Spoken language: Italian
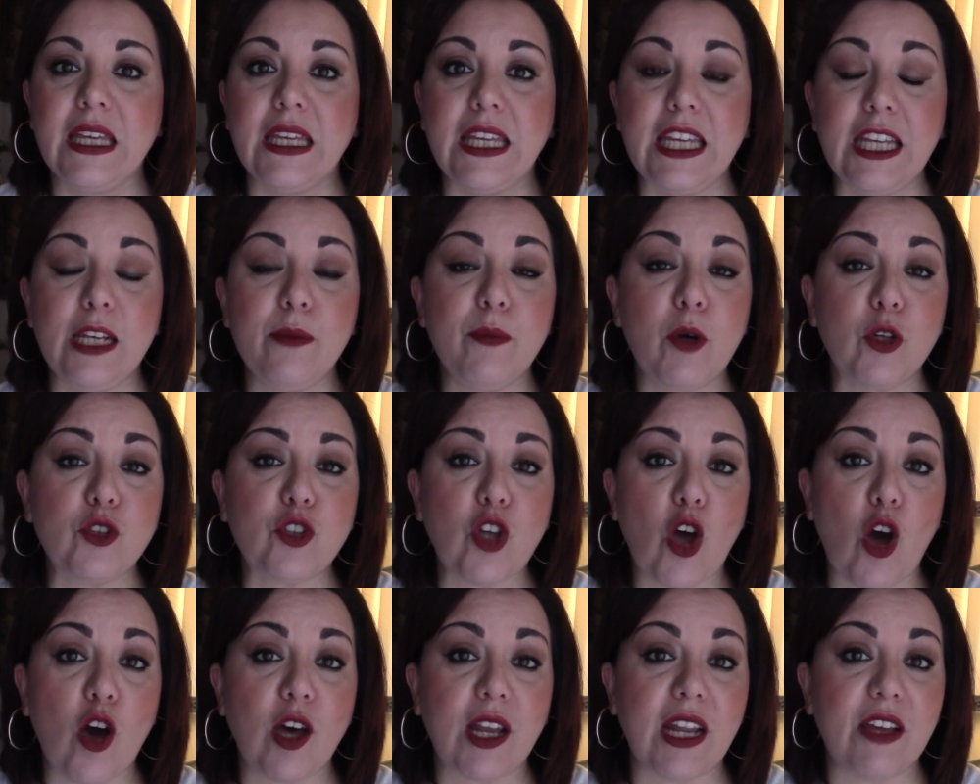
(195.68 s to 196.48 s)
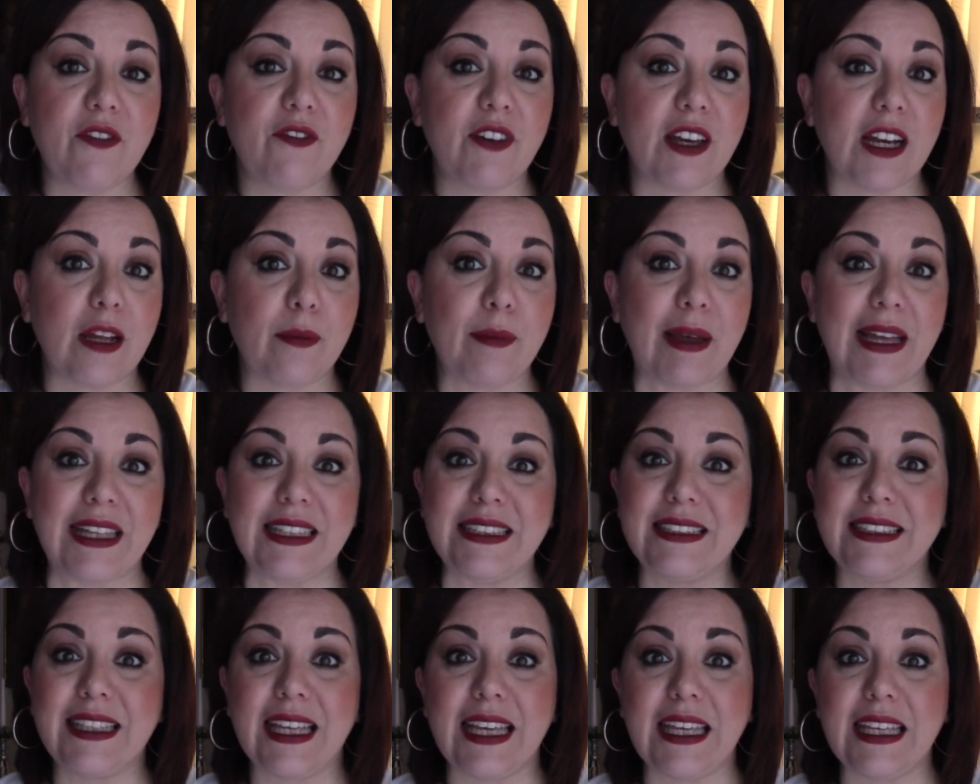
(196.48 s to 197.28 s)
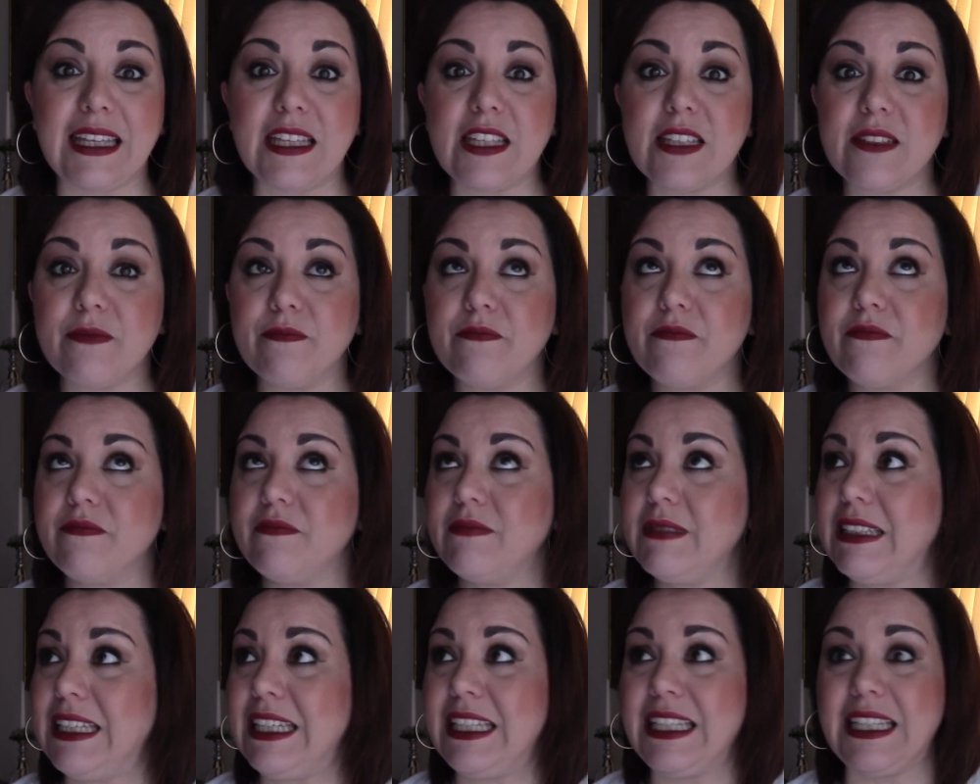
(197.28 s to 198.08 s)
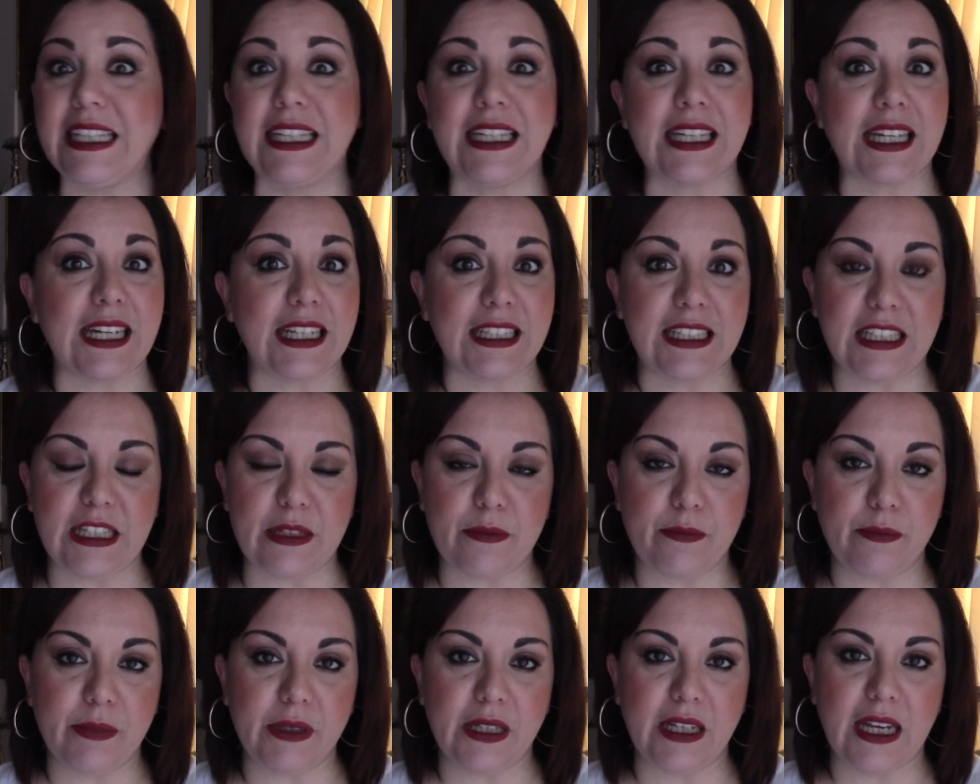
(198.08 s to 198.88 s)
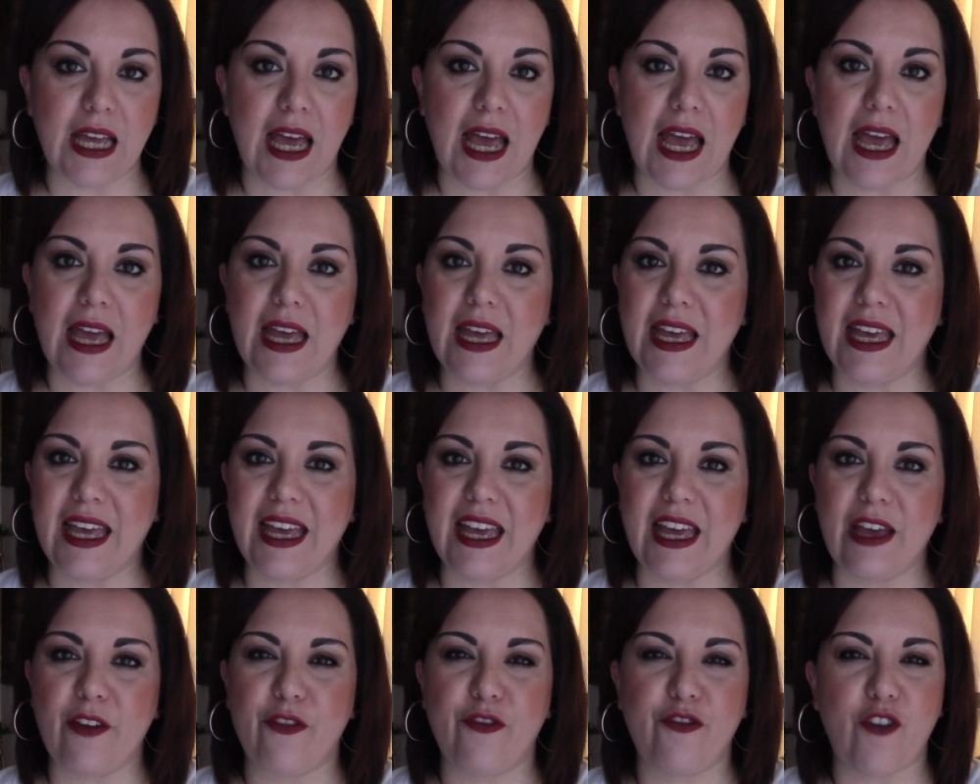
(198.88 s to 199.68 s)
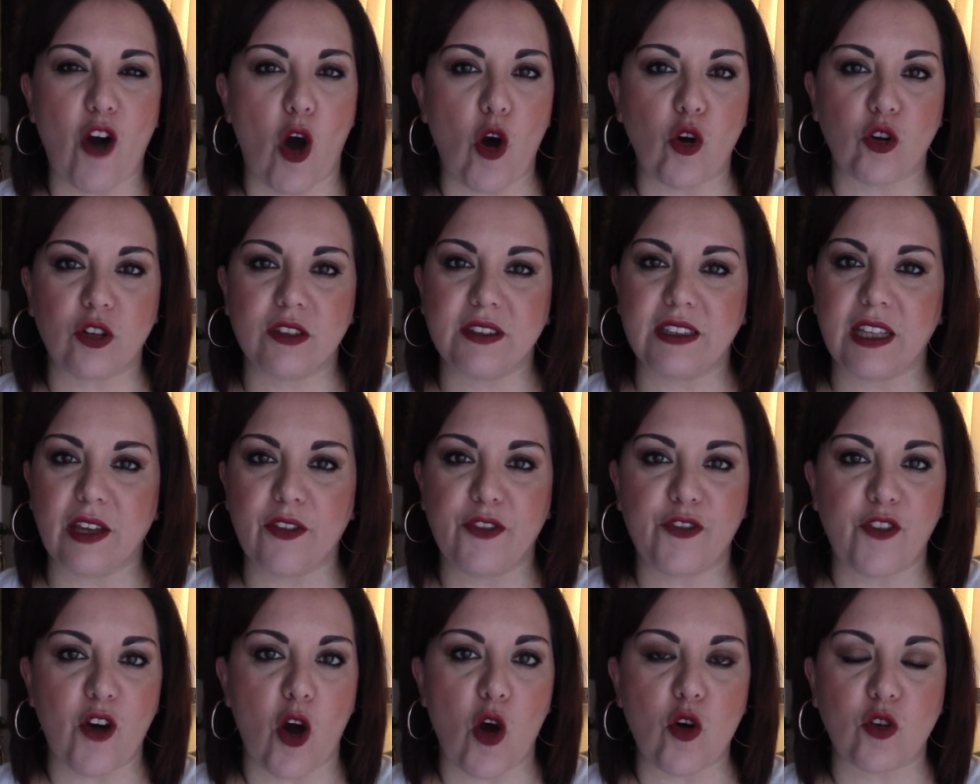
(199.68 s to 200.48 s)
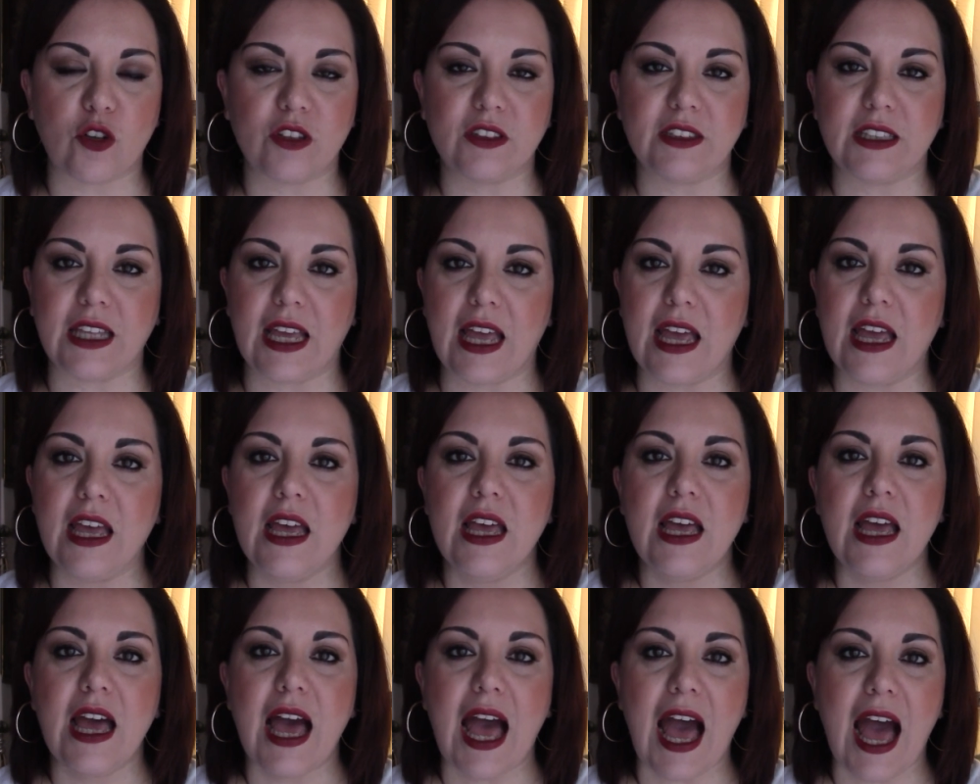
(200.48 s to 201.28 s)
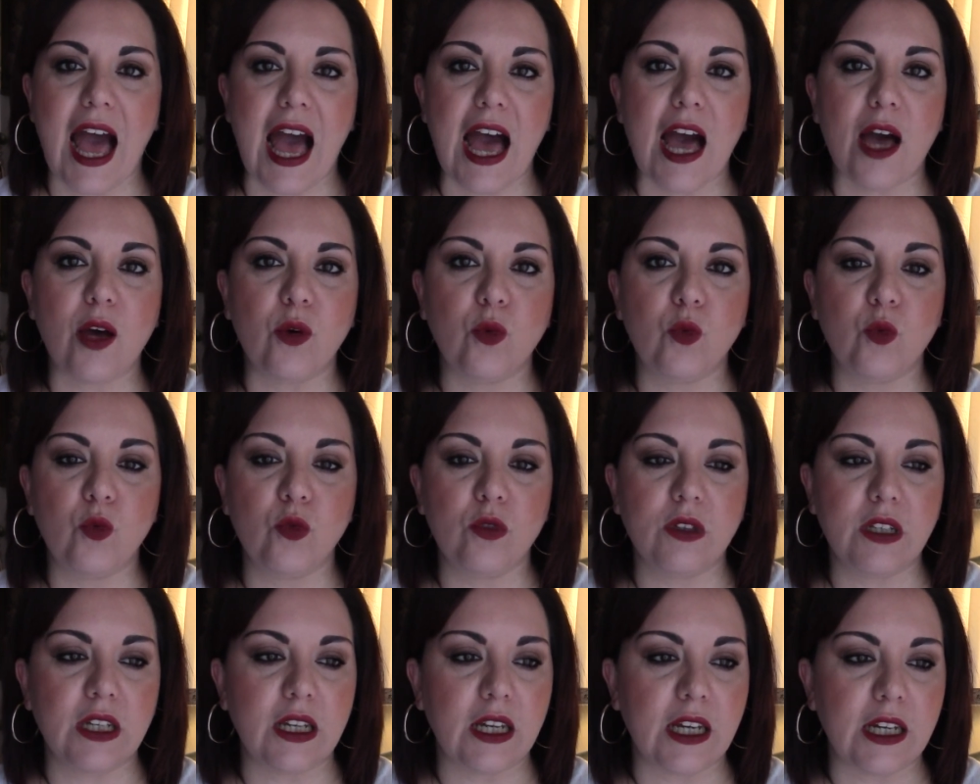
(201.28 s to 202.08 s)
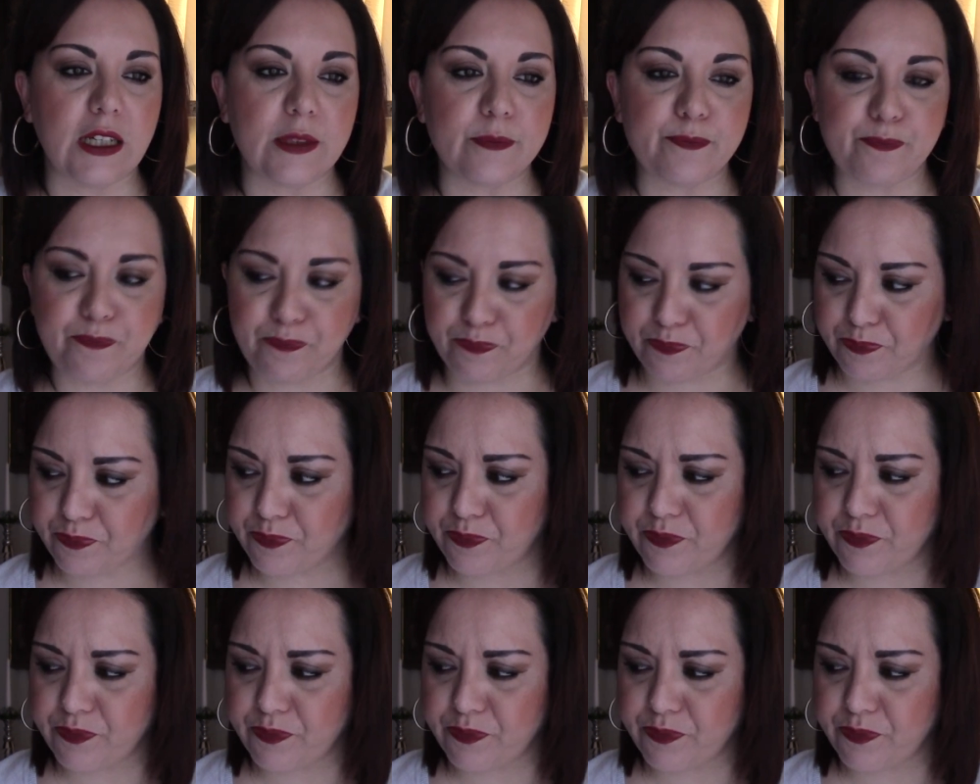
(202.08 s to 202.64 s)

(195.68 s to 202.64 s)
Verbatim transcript: il motore è veramente incredibile, è forte, forte, ha un...